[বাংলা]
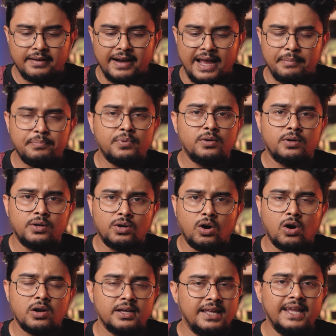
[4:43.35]
র্যাপ
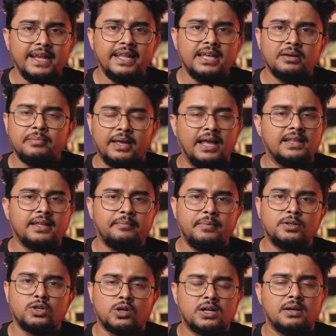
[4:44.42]
রক ইডিএম এই
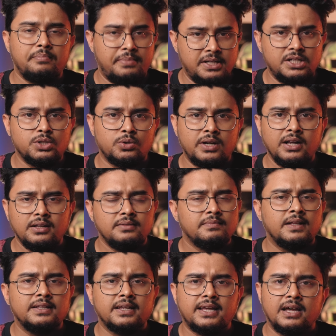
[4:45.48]
টাইপের জনরা বেশি শোনেন
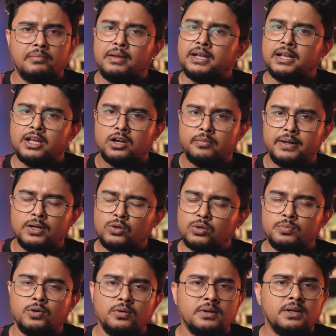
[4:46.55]
তাদেরকে আমি এটা রিকমেন্ড করবো